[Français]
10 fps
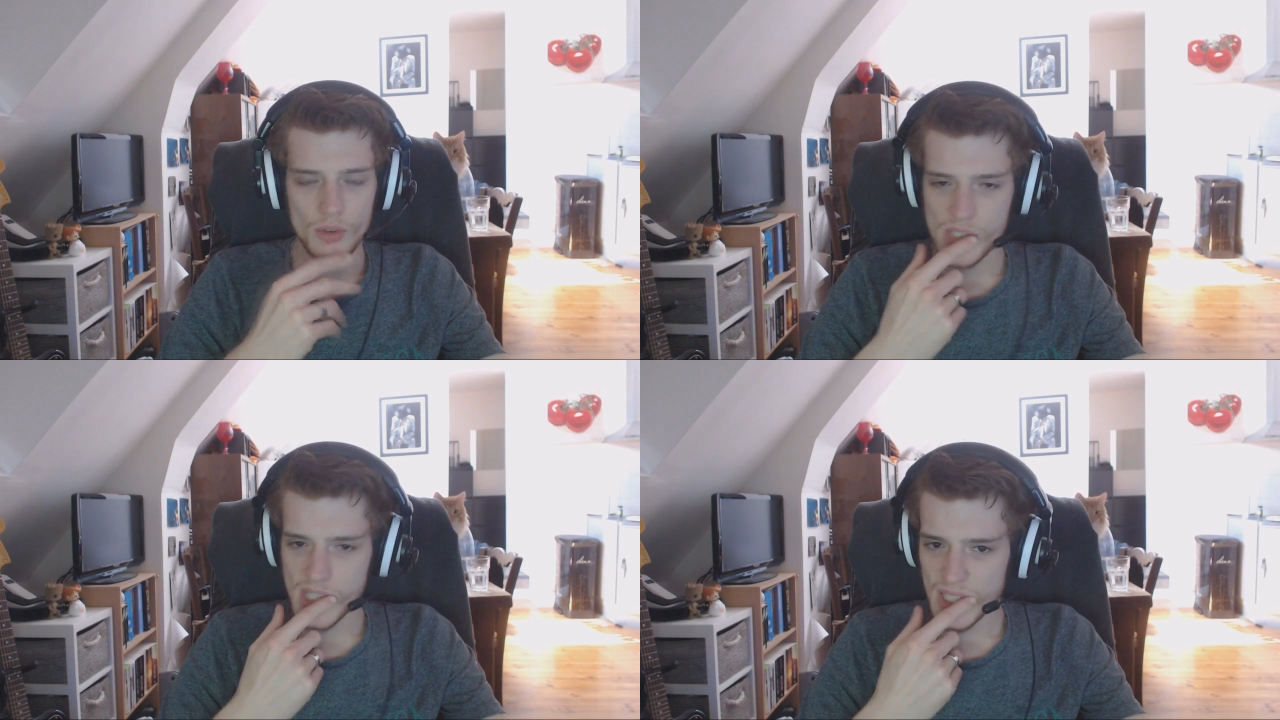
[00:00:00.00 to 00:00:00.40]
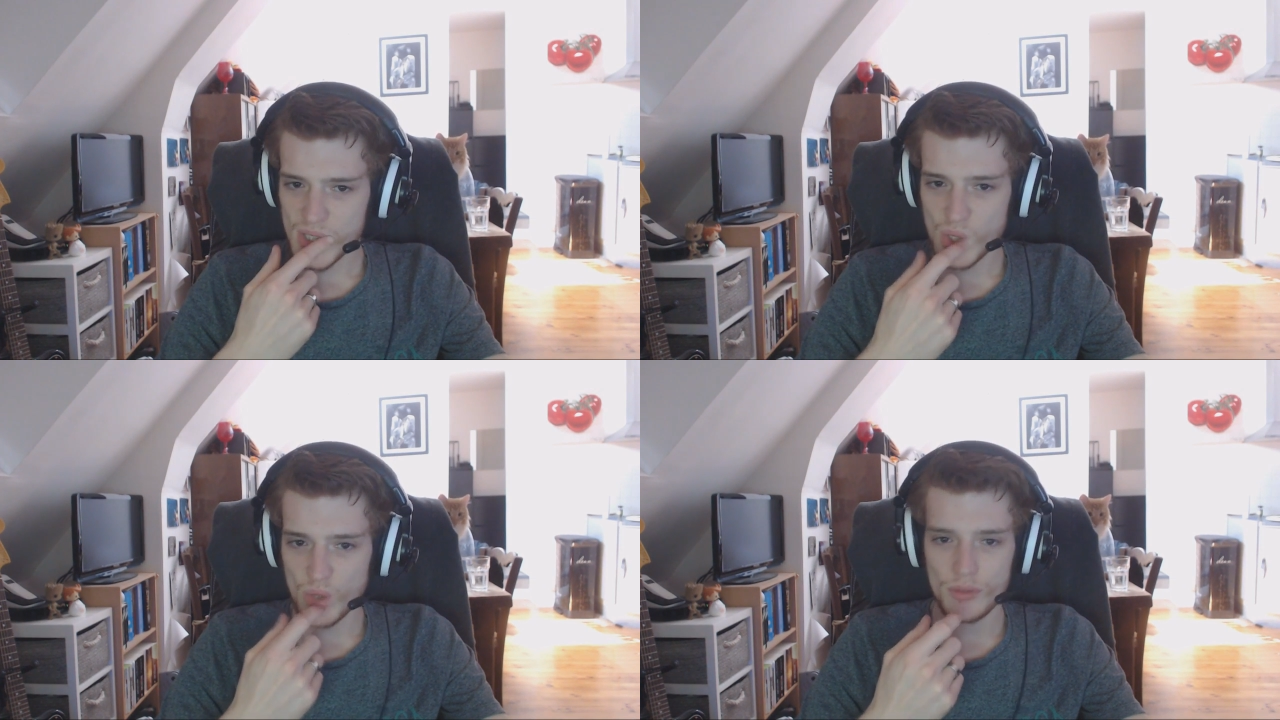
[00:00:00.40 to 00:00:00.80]
une série
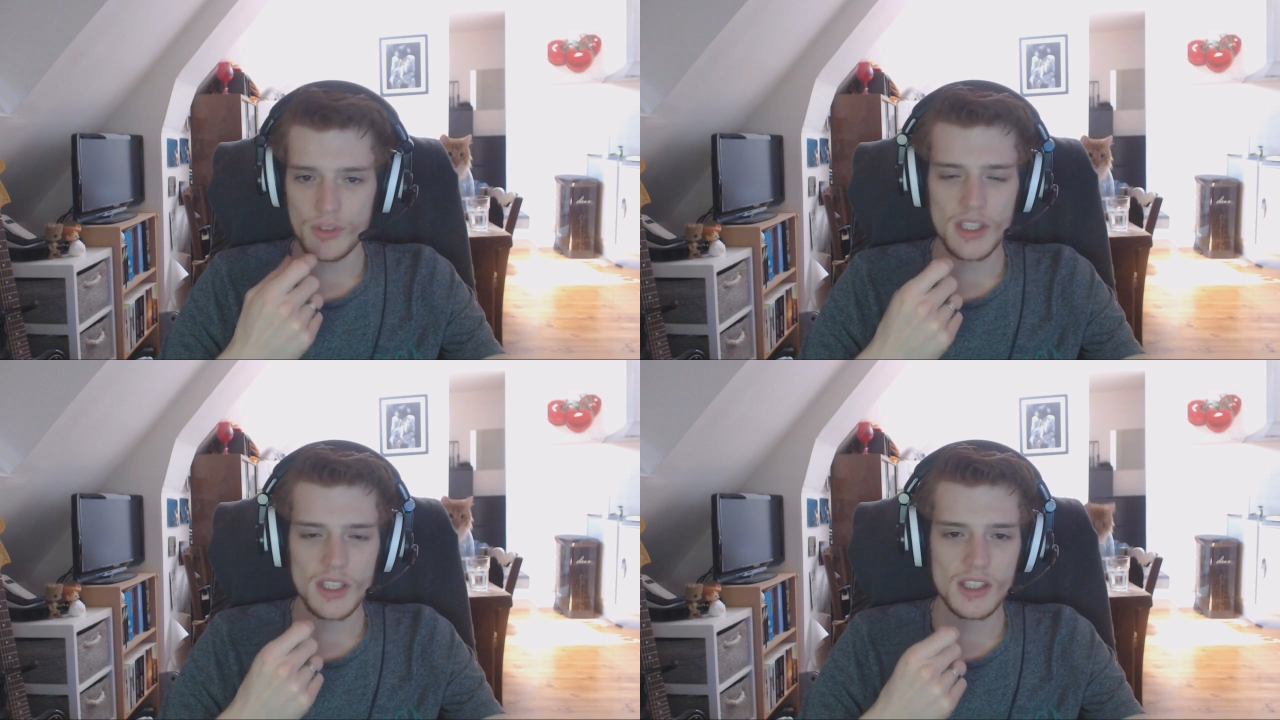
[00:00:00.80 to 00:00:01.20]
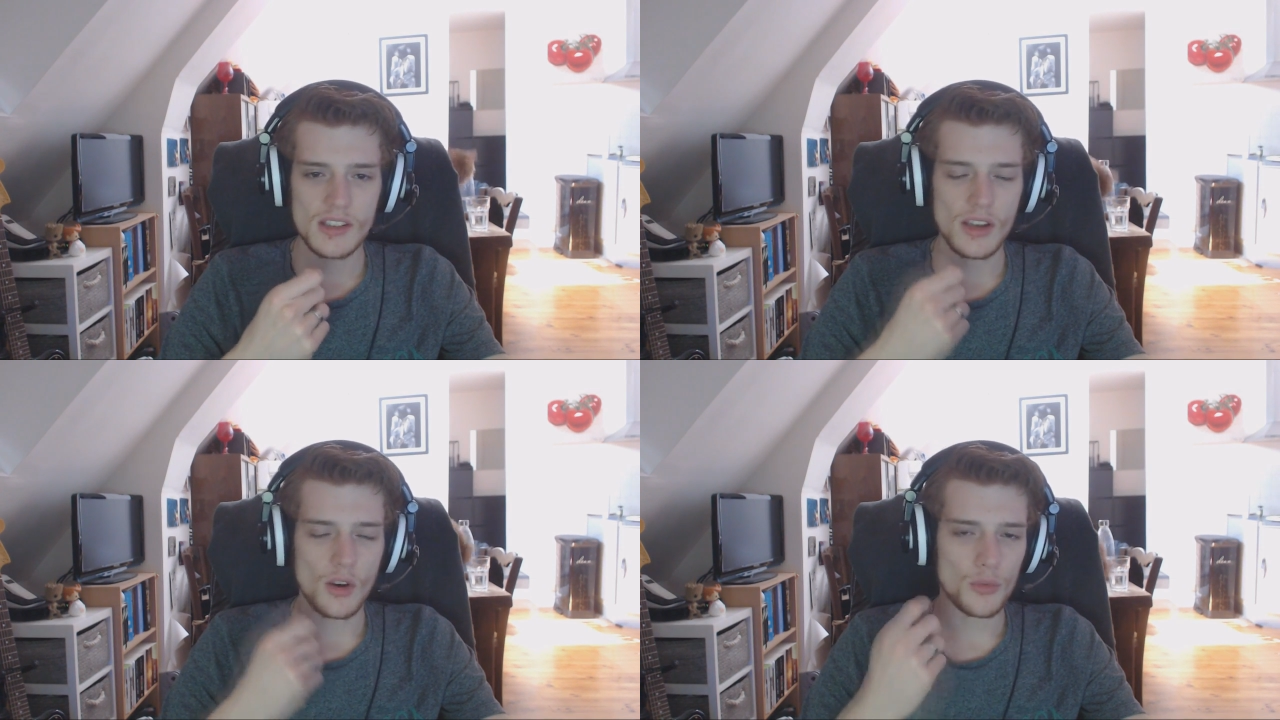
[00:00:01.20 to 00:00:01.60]
survie qui
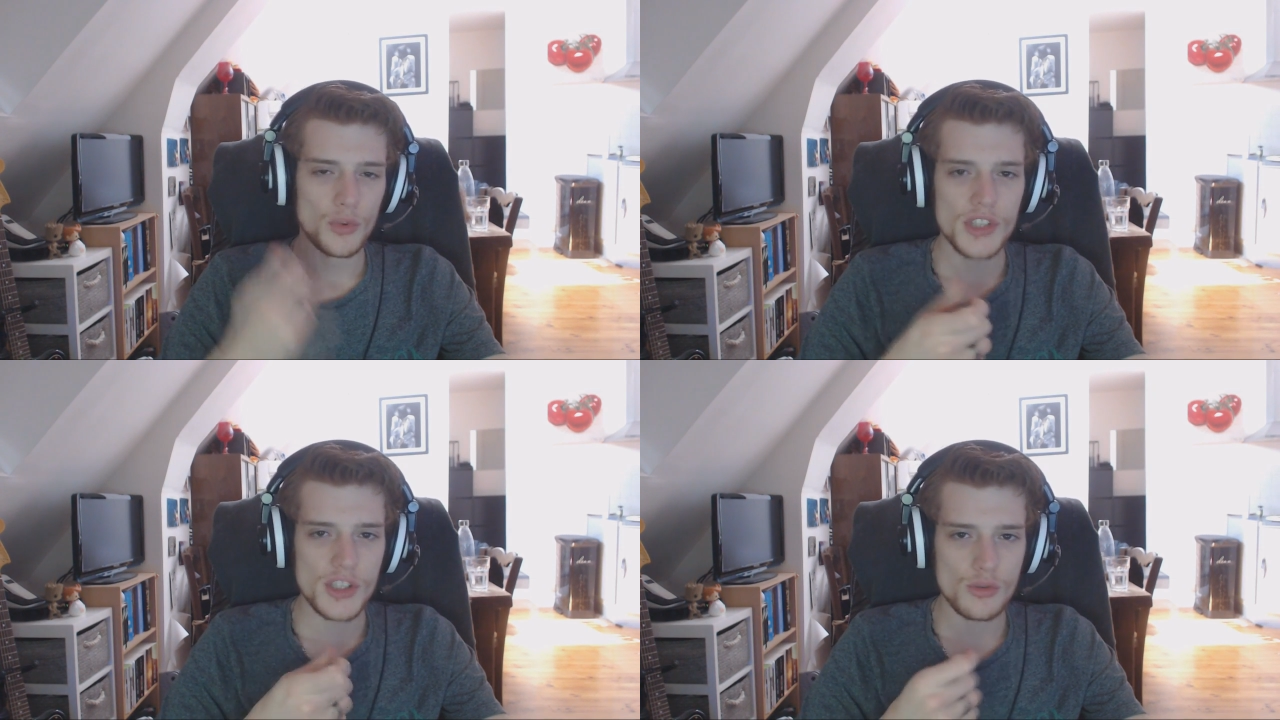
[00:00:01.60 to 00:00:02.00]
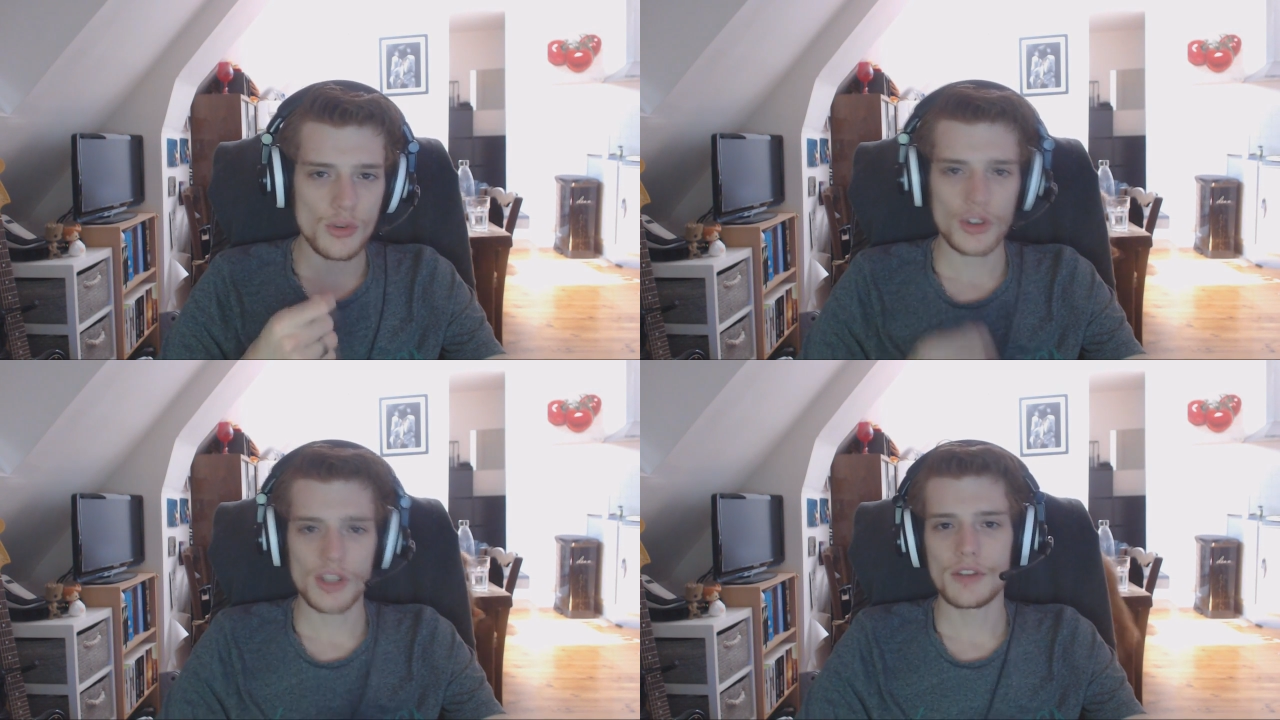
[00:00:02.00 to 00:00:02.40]
sera en
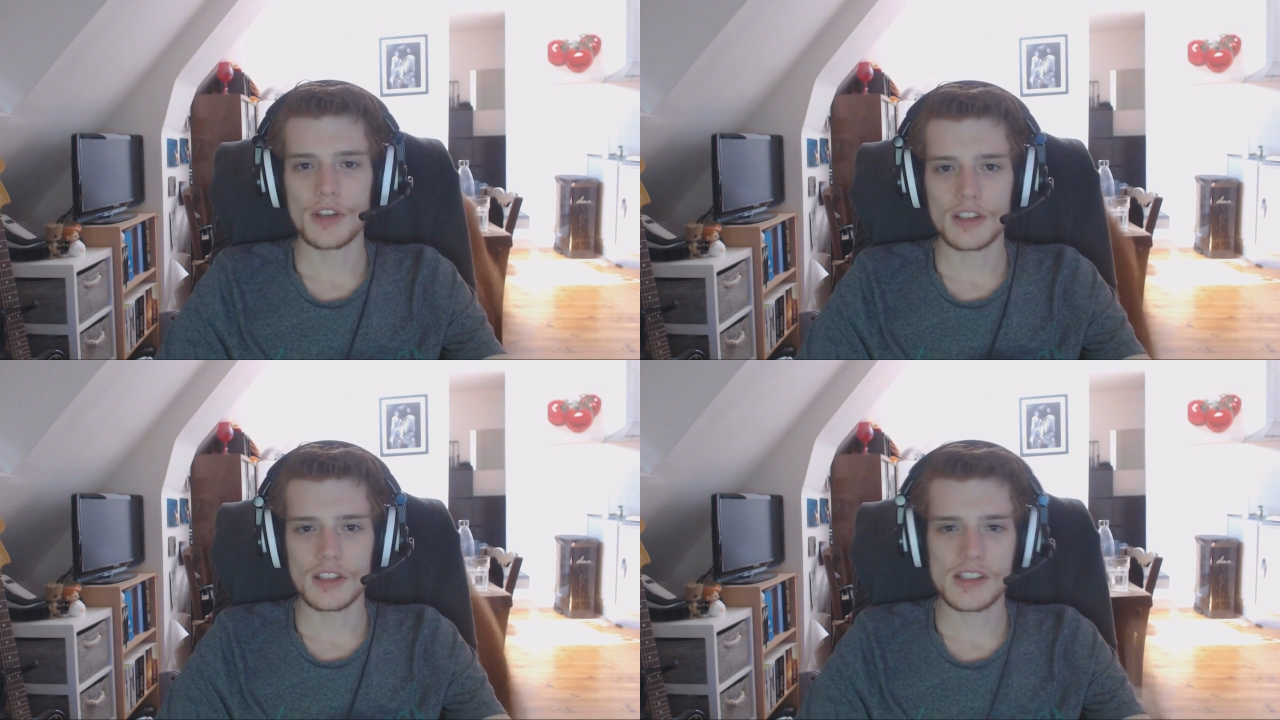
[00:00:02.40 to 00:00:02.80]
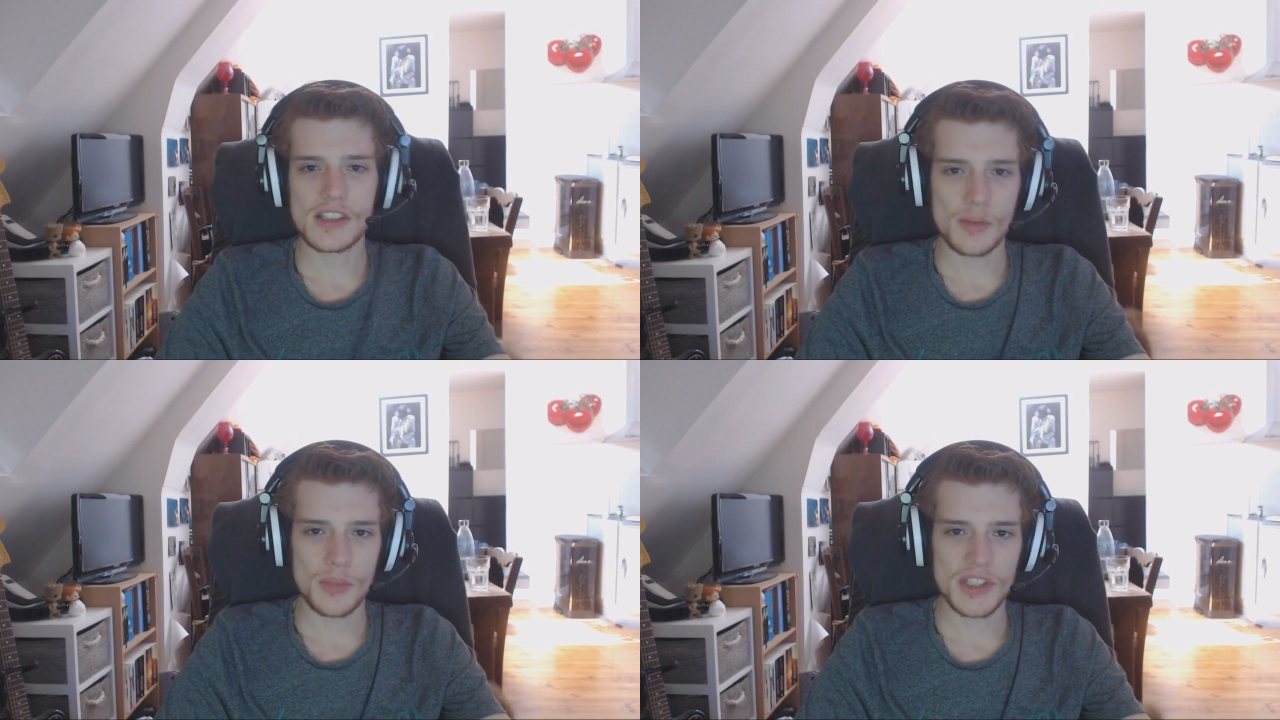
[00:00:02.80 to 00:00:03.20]
multijoueur, qui va être assez
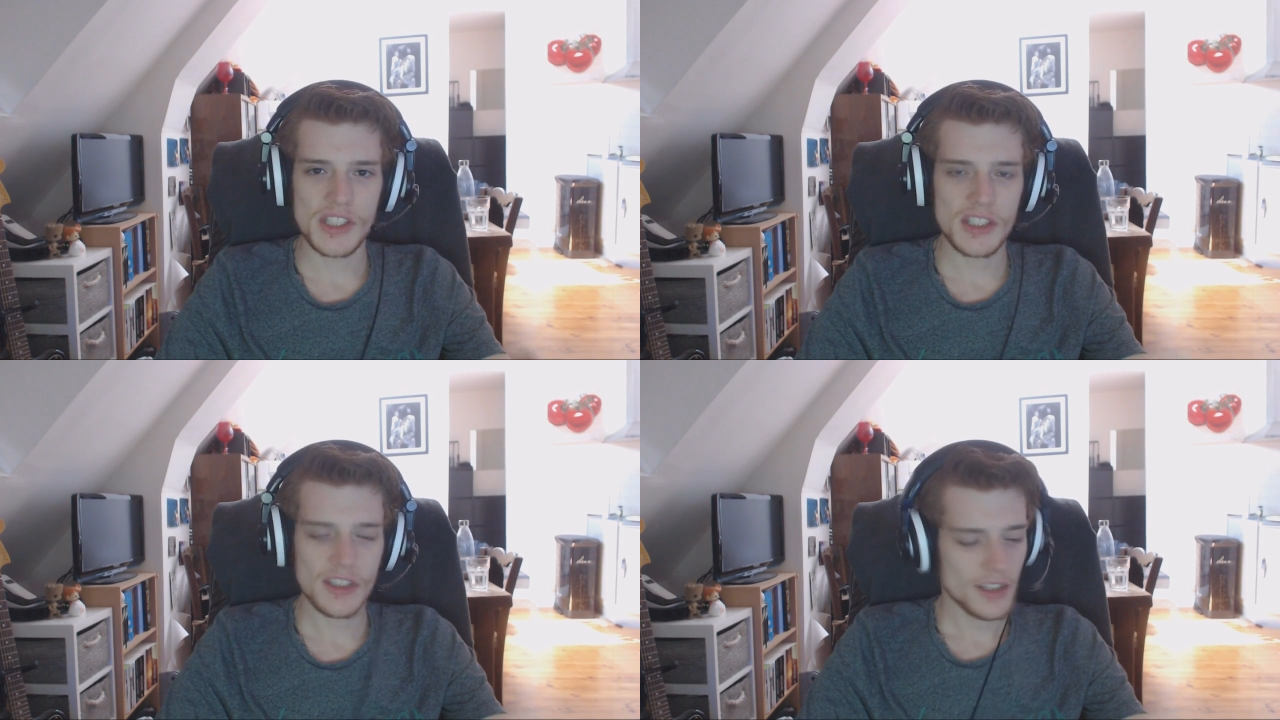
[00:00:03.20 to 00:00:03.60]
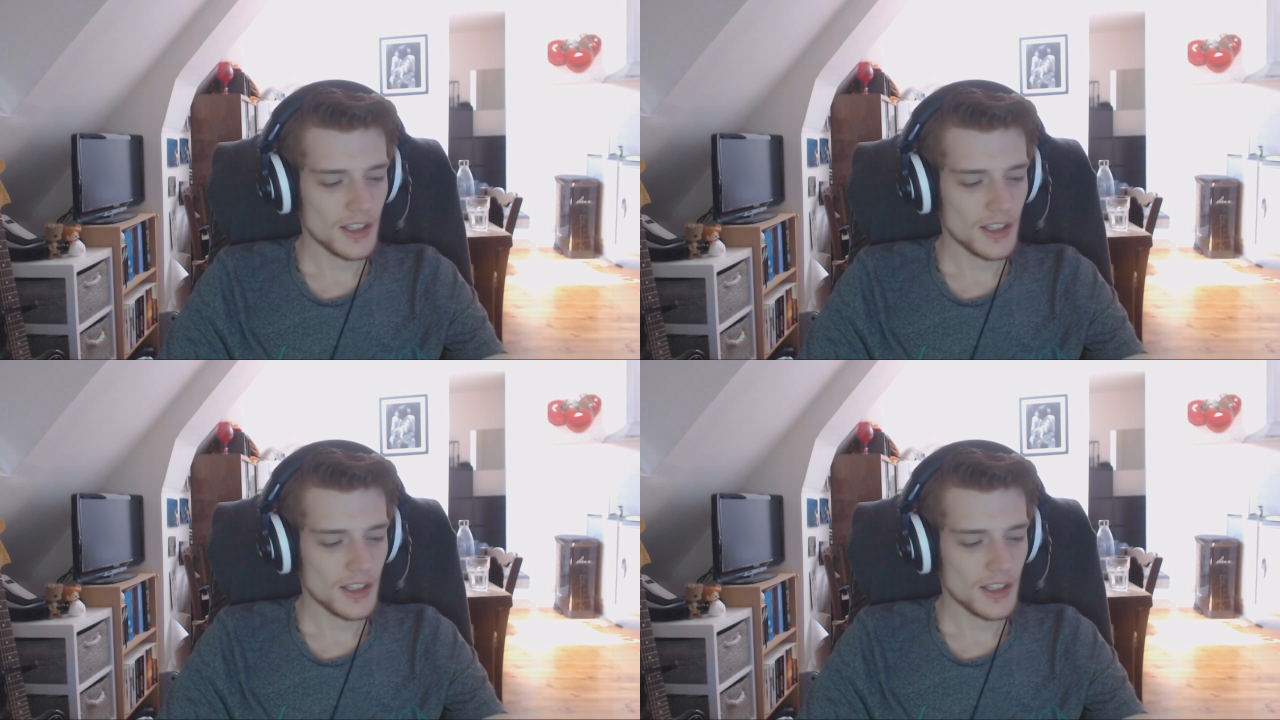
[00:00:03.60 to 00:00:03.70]
sympathique.